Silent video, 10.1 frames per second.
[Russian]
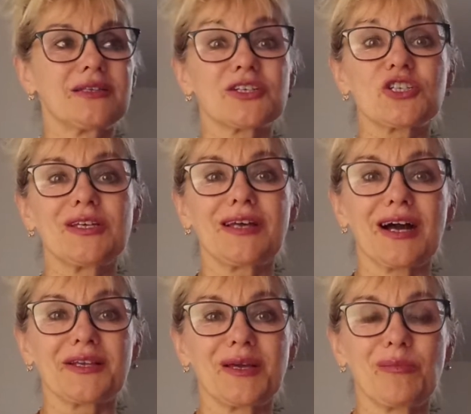Дождей
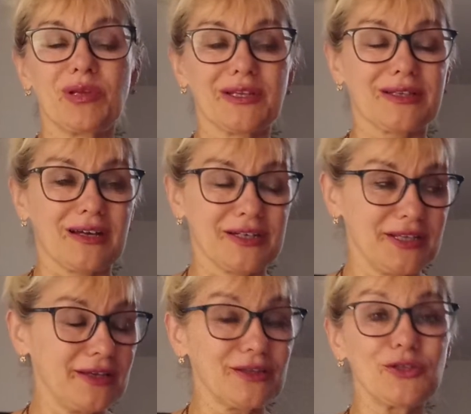как не было, так
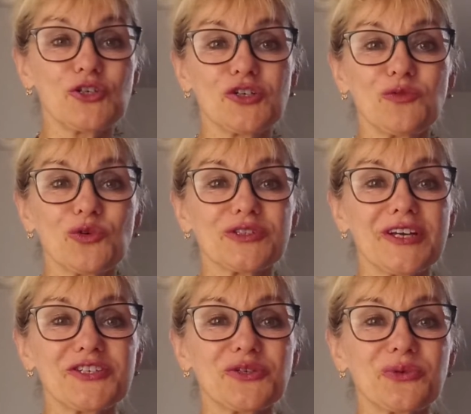нет ничего,
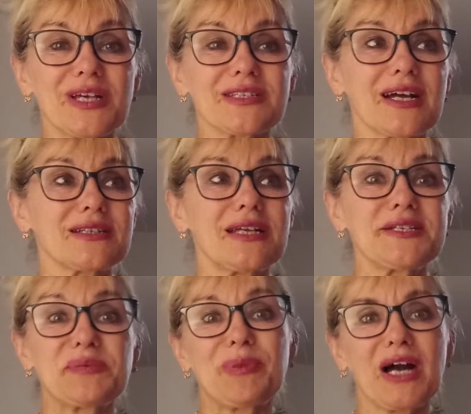значит, у нас так,
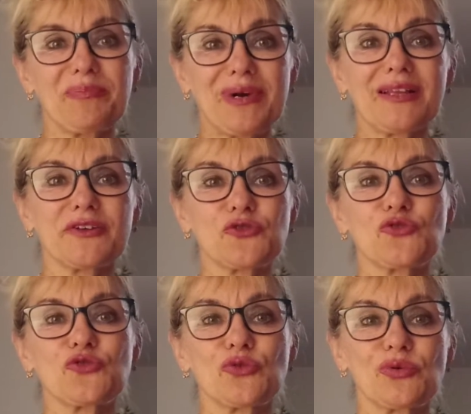знаете, покопало
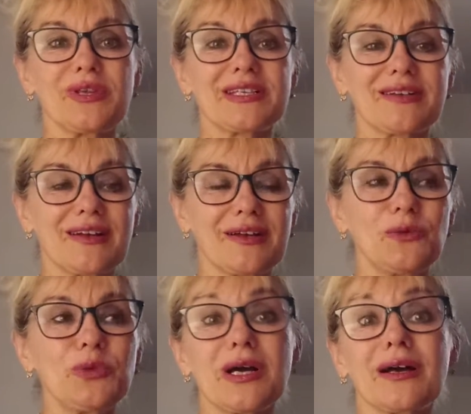чуть-чуть тут несколько,
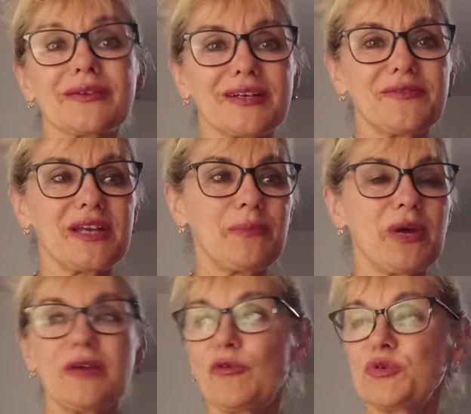ну, некоторое
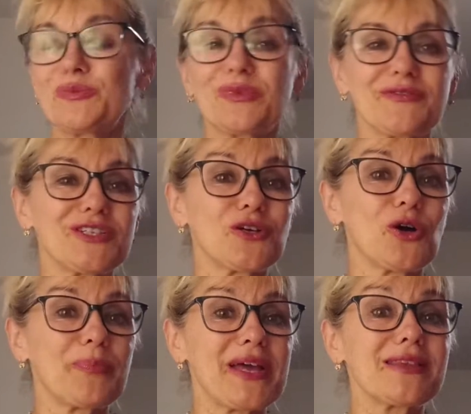время. И, в общем-то, все
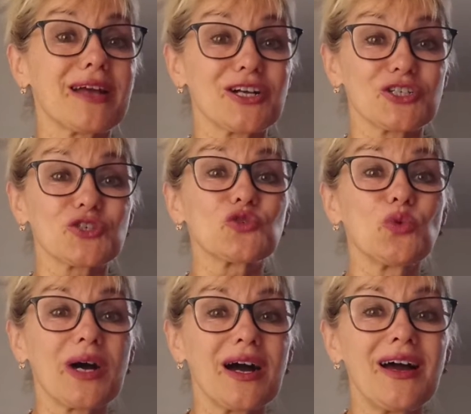опять так же
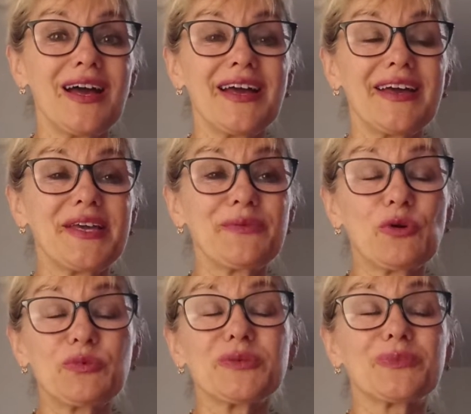сухо и, в
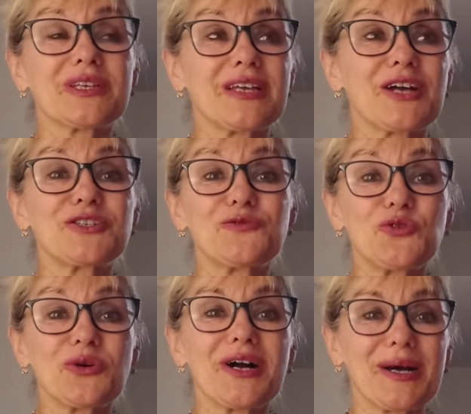общем-то, также
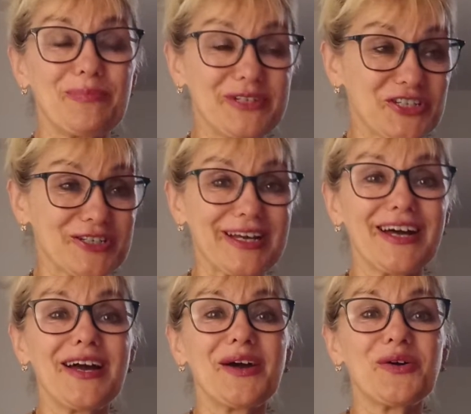все как обычно.
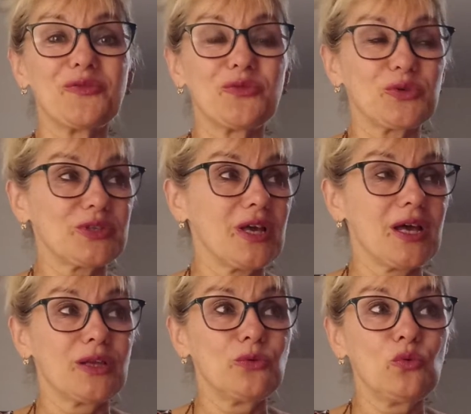Вот.
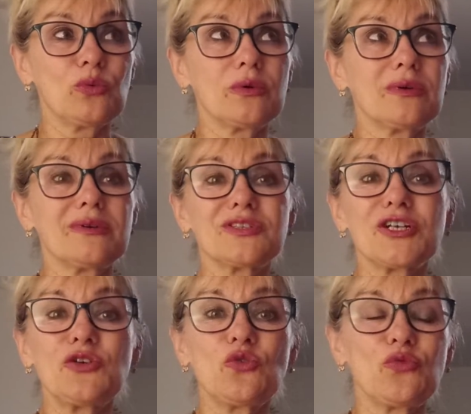Ну, э,
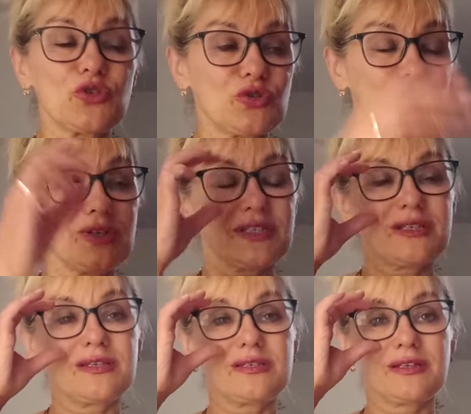жан вот сегодня
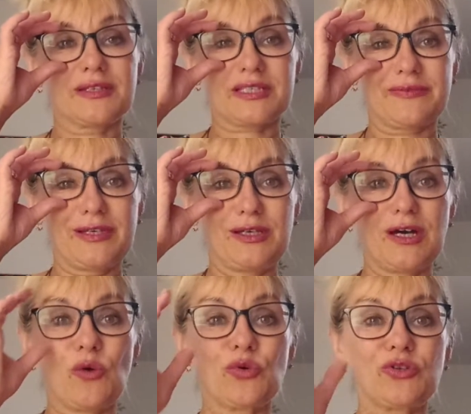съездил на свои
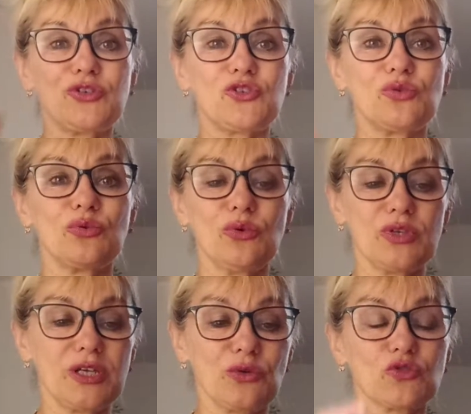охотничьи
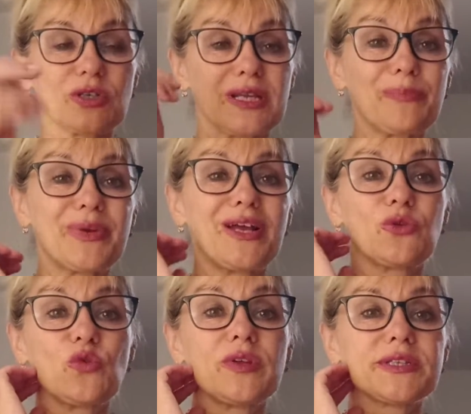угодья, тоже там
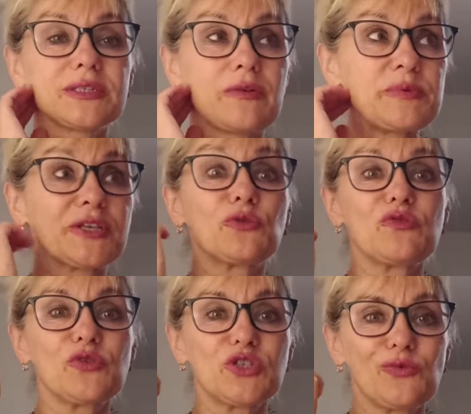приготовился. Вообще-то у
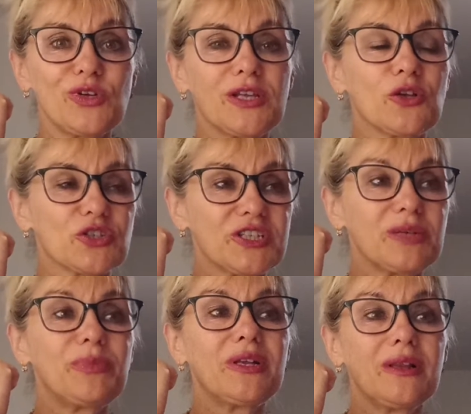него сегодня
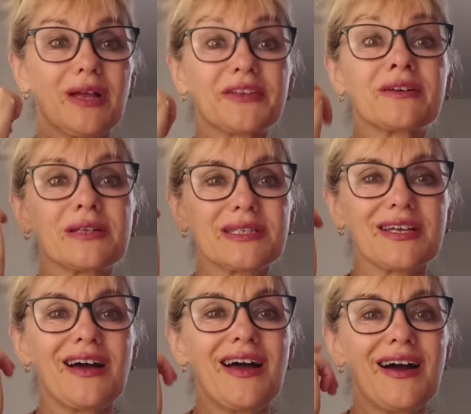должны был
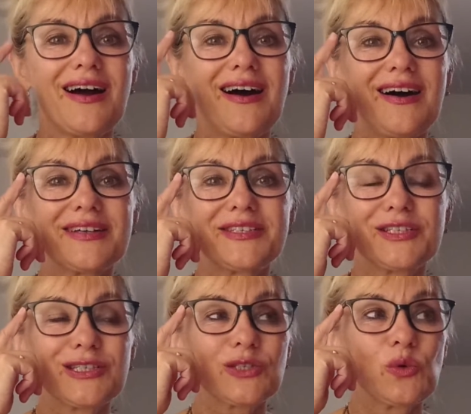открыться а,
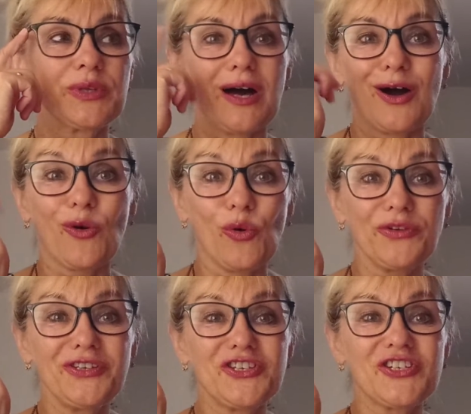сезон
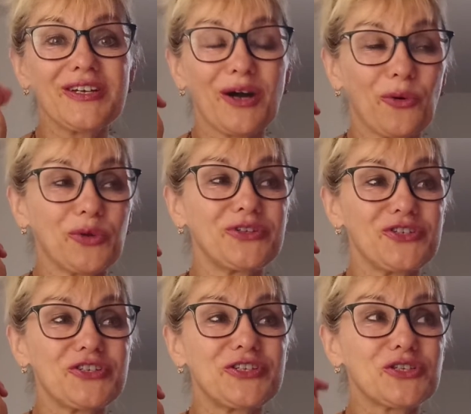охотничий,
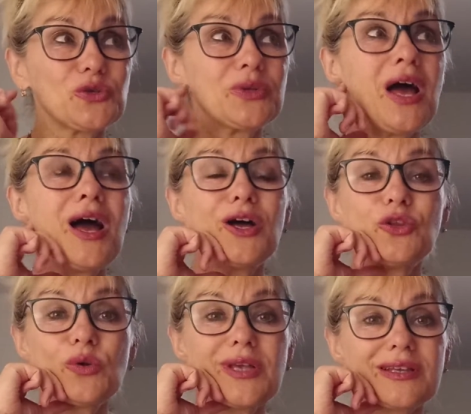охотничий сезон,
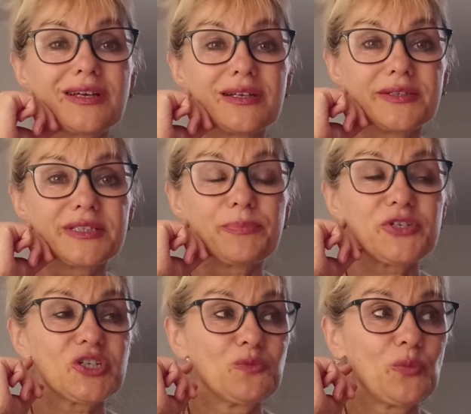но не открылся.
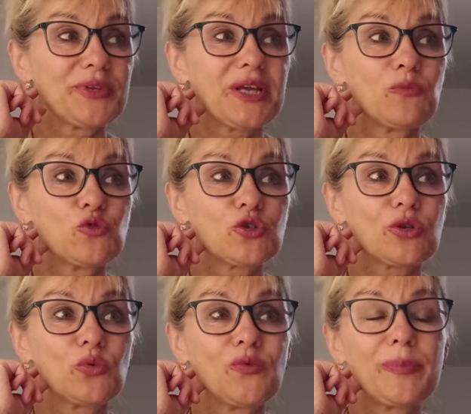Почему? Потому
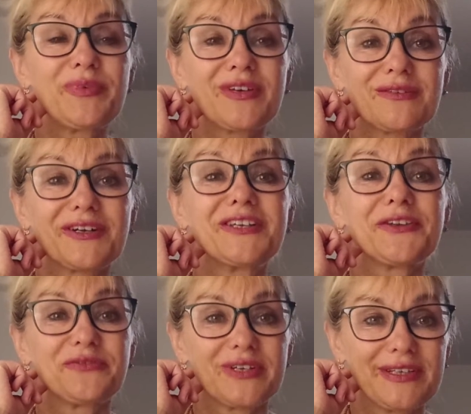что, ну, во-первых,
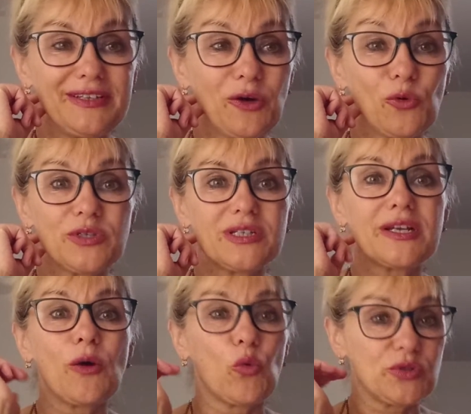нет воды на
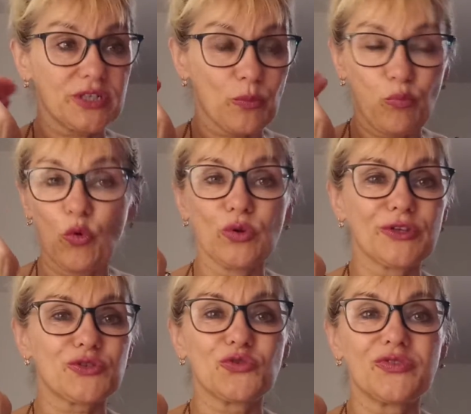озере, озеро
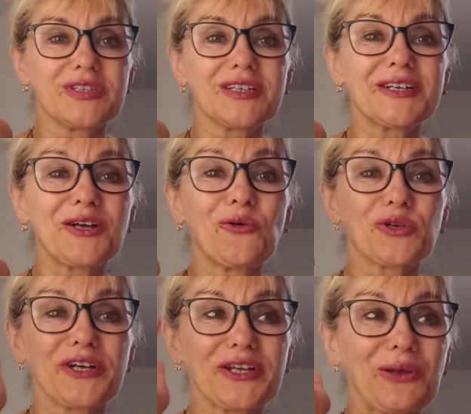полностью высохло,
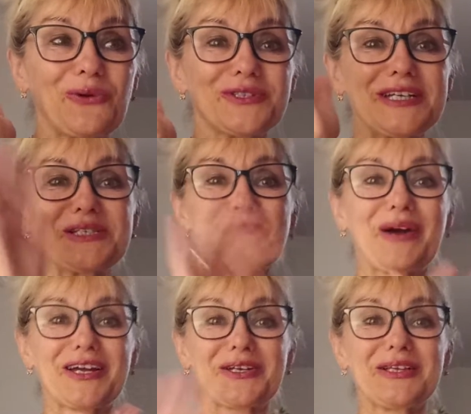кошкой такой, знаете,
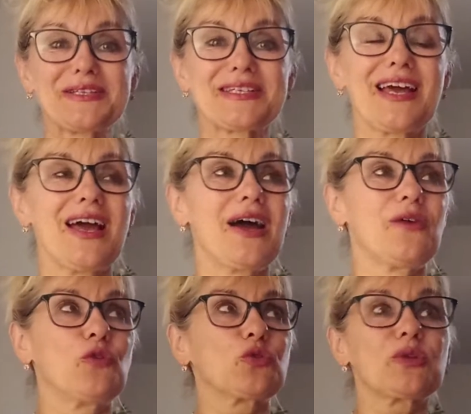покрылось.
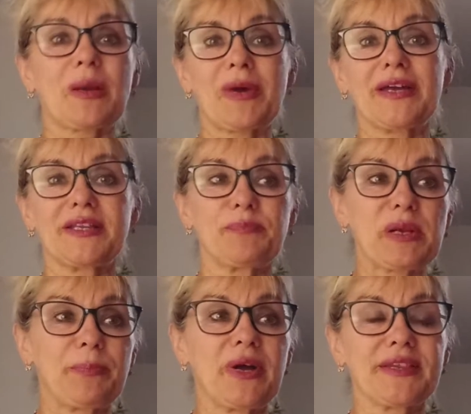Вот, он там какие-то
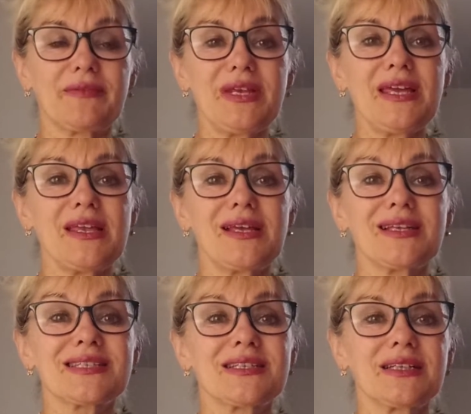приготовления
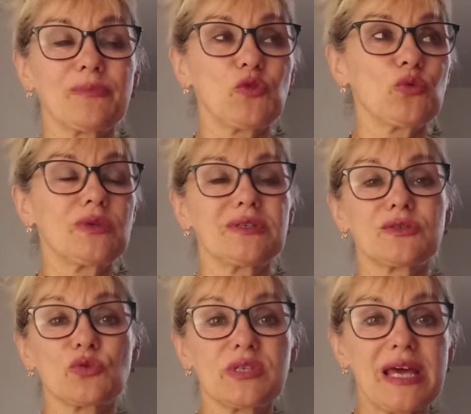они с сыном, ну, и с
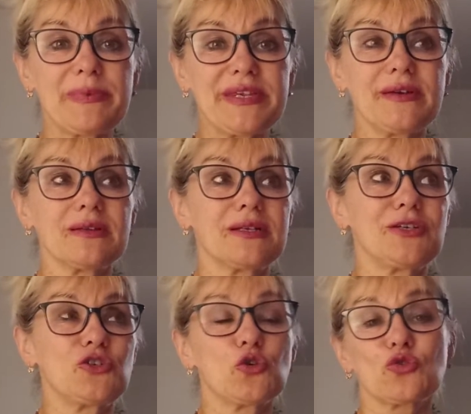друзьями делали
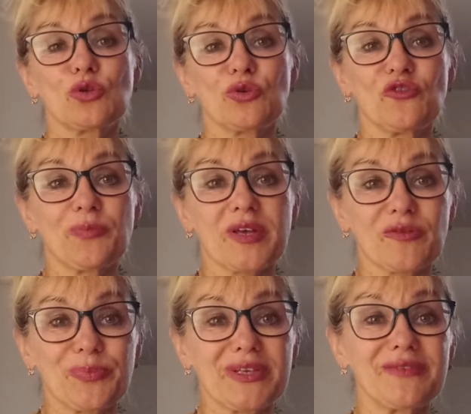еще что-то. Он в
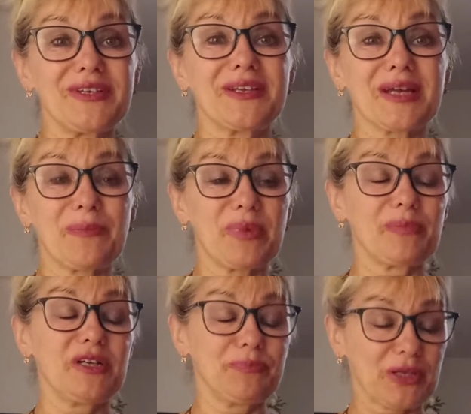первой половине там
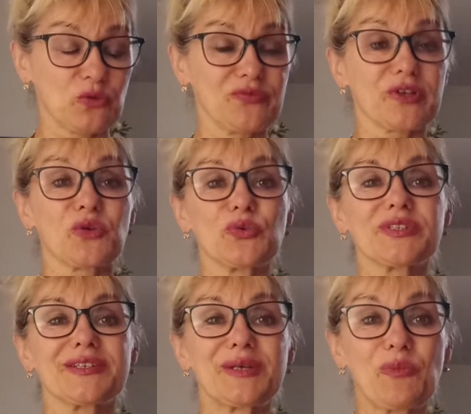побыл, потом
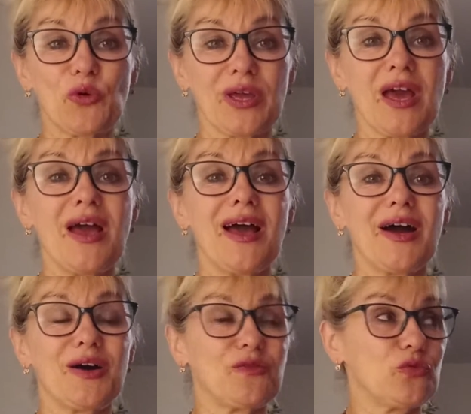вернулся домой.
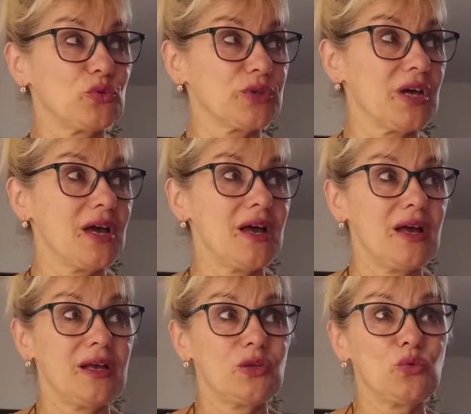Вот.
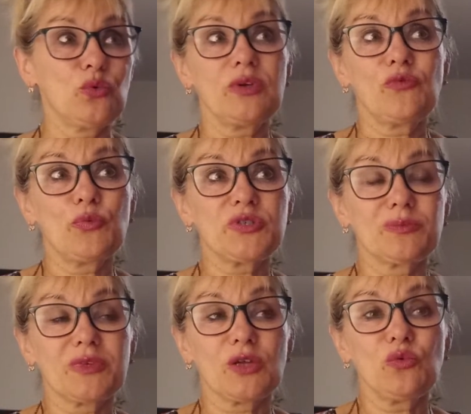Ну и, в
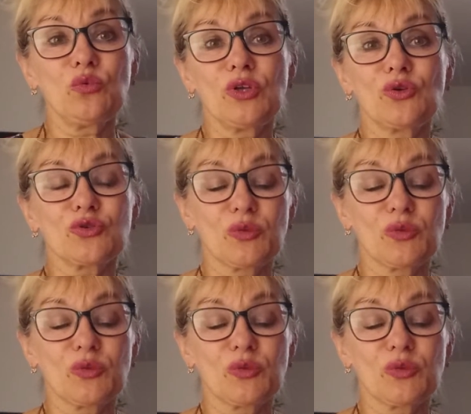общем-то, ну не то